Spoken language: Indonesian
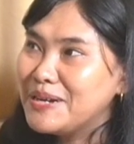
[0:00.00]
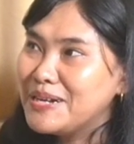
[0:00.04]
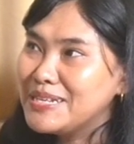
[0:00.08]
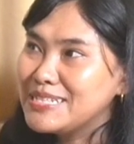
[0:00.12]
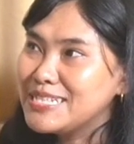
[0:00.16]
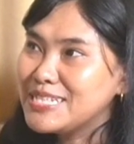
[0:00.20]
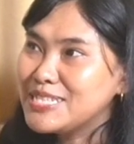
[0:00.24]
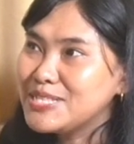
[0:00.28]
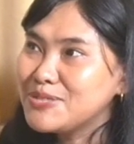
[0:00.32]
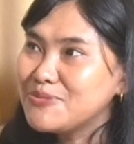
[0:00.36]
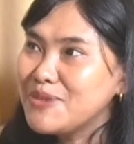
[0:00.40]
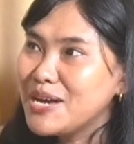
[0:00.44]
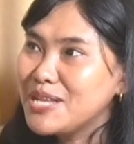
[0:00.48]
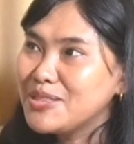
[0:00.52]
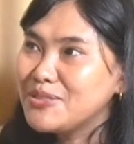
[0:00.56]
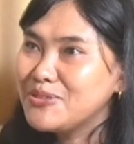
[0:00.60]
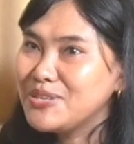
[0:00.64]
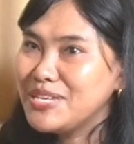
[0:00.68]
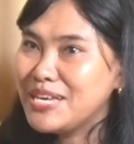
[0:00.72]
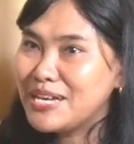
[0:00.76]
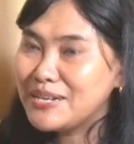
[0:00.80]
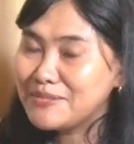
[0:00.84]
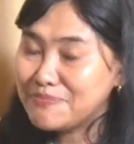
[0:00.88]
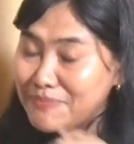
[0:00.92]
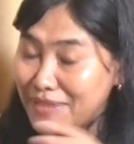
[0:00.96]
sesuatu
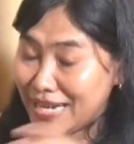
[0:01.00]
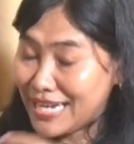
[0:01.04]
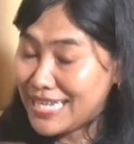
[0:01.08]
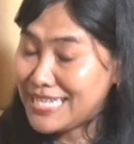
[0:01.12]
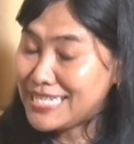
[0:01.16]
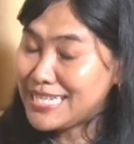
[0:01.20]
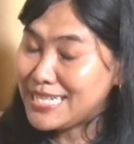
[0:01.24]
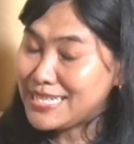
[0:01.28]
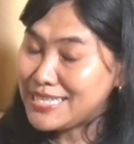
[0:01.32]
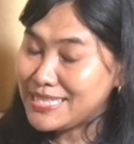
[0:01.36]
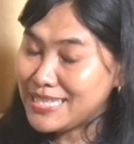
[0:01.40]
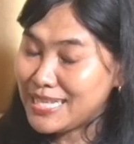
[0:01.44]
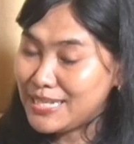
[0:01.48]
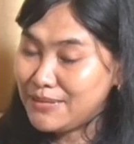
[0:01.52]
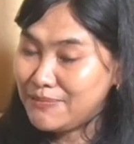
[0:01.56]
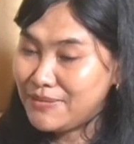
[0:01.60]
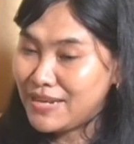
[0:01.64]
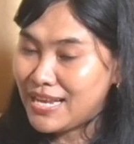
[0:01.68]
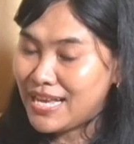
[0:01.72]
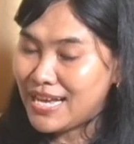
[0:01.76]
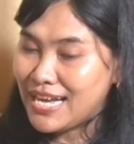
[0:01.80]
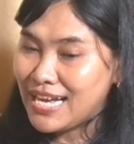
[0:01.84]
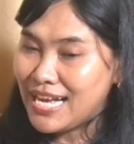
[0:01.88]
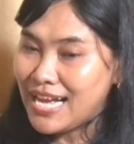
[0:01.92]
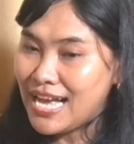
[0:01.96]
ya makanya saya tadi
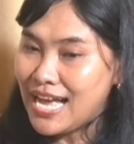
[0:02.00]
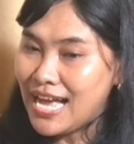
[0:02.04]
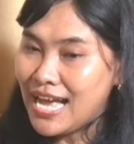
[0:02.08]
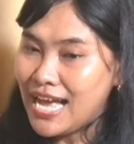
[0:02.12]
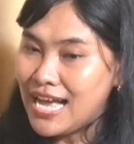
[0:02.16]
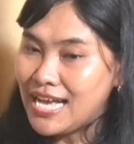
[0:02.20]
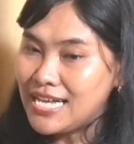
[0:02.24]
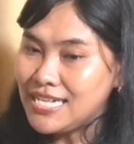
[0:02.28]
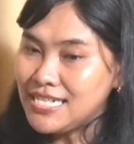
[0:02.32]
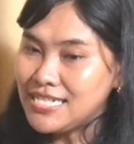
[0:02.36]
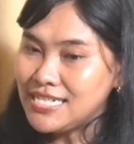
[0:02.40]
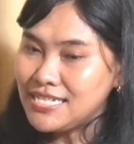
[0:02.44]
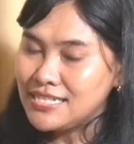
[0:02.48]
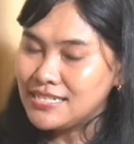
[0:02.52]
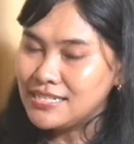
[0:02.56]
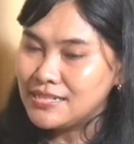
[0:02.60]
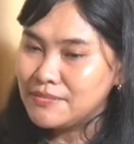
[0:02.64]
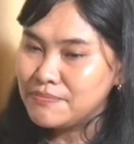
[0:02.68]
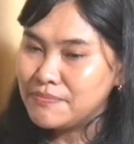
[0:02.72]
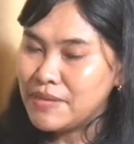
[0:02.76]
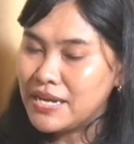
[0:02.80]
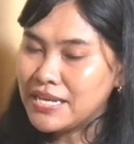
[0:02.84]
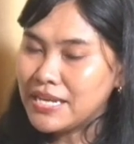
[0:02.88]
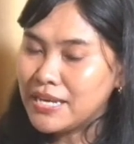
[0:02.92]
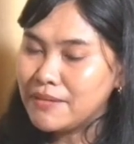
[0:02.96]
bilang
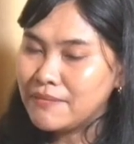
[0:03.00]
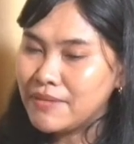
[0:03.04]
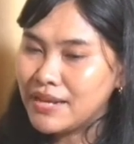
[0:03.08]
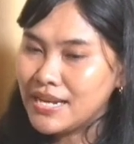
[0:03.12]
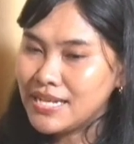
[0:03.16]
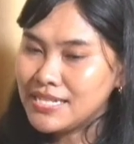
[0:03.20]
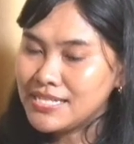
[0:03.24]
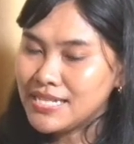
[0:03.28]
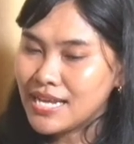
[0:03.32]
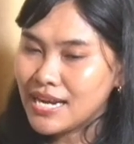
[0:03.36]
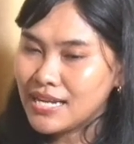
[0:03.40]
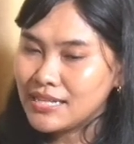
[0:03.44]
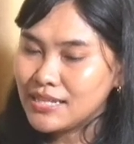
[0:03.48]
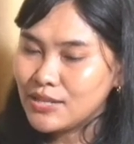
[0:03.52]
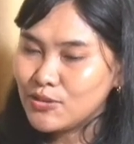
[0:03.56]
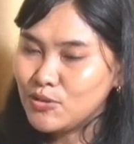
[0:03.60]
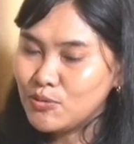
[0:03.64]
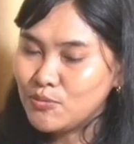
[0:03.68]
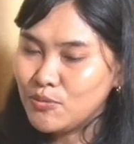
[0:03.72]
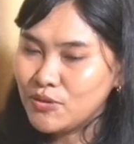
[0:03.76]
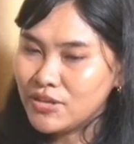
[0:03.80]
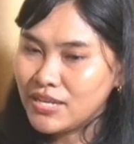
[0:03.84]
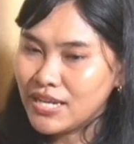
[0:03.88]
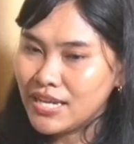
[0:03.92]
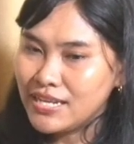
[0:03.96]
bagaimana cara
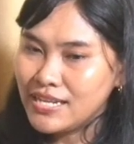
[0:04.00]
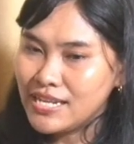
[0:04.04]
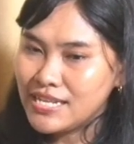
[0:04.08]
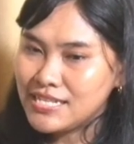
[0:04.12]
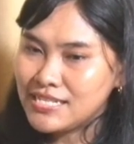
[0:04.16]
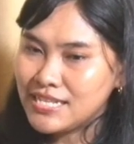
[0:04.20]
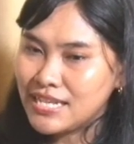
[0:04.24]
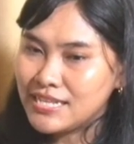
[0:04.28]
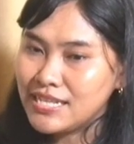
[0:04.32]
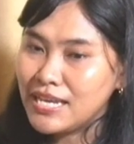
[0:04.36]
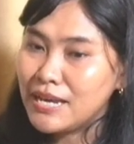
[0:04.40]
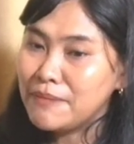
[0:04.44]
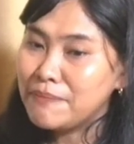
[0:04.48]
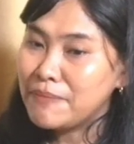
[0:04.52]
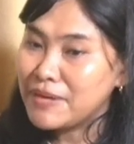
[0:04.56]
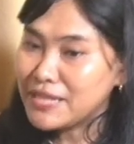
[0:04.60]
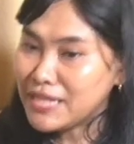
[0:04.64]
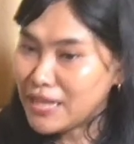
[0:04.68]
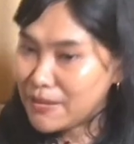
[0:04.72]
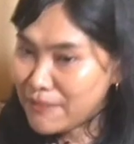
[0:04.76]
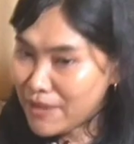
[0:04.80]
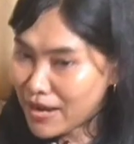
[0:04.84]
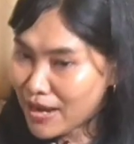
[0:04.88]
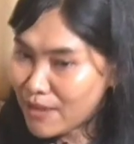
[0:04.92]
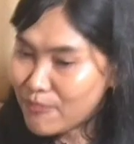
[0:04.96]
terhubung dengan diri sejati ya
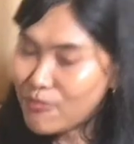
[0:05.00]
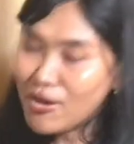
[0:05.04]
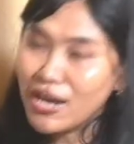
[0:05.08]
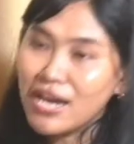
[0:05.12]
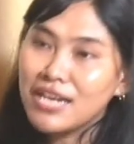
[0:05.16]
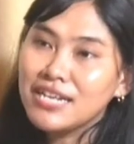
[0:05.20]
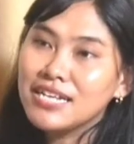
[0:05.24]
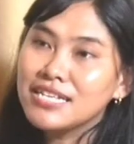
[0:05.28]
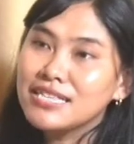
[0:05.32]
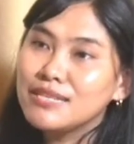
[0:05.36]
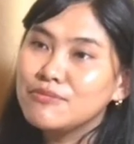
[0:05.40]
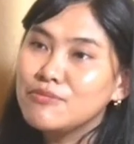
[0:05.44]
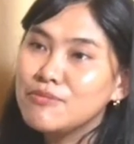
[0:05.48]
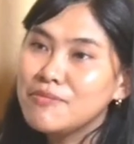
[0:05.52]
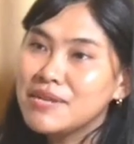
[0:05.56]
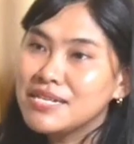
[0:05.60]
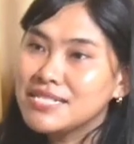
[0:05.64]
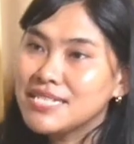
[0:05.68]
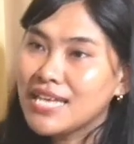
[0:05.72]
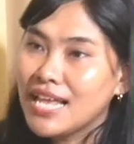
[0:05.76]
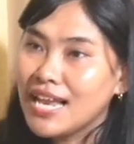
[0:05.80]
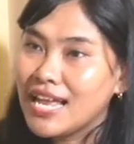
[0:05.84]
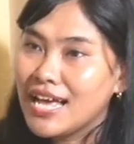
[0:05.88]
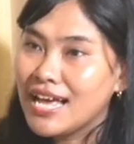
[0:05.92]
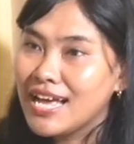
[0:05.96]
pertama kamu akan ketemu
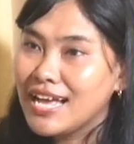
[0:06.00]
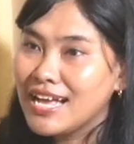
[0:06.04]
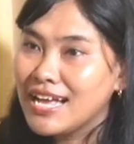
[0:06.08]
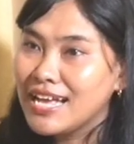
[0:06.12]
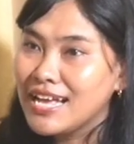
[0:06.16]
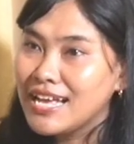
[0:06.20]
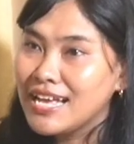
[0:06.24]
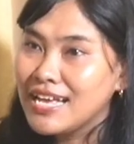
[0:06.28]
masalah